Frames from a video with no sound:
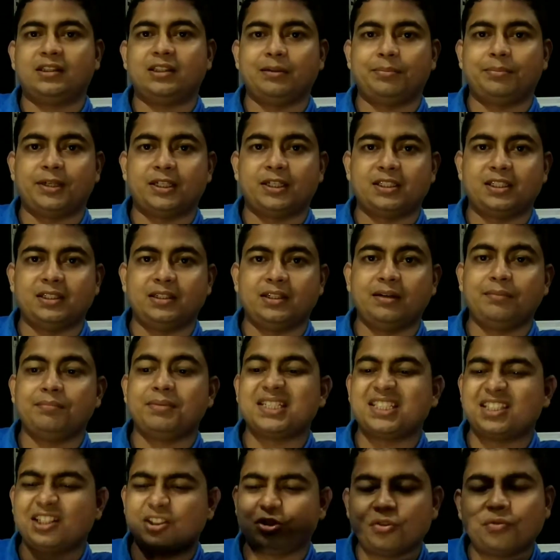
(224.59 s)
জানতে পারছি না
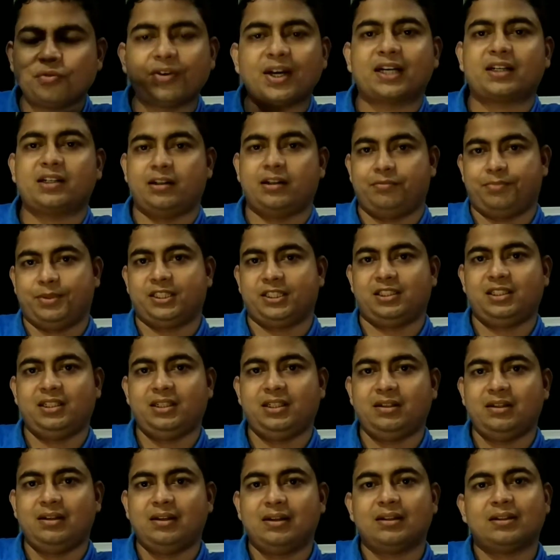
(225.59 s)
বেশ কিছু ফ্যাক্টর পাচ্ছি